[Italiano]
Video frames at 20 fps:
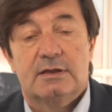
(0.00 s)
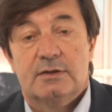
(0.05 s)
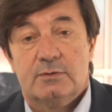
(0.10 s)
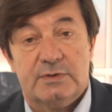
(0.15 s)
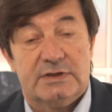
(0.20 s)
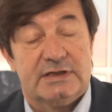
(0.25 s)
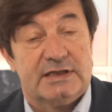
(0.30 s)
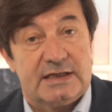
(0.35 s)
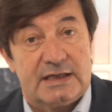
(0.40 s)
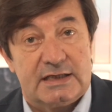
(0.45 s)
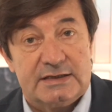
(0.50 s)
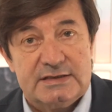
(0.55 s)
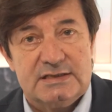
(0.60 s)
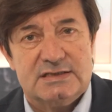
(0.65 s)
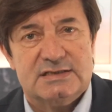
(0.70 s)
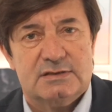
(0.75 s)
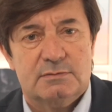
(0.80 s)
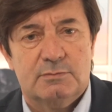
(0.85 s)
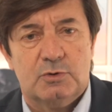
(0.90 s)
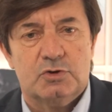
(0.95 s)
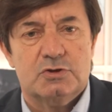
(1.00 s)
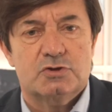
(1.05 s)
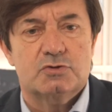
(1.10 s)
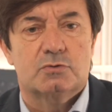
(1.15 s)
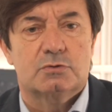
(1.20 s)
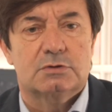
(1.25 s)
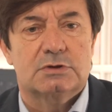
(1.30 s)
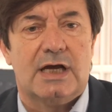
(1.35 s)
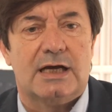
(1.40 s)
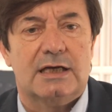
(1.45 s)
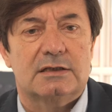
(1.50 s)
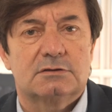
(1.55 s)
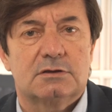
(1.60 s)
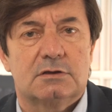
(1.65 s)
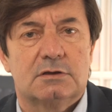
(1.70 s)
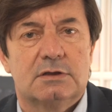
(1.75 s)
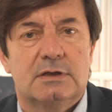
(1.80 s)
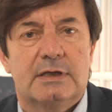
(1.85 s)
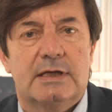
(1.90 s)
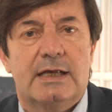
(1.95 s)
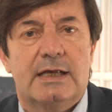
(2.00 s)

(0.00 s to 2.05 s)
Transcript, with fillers: quindi grandissimo risultato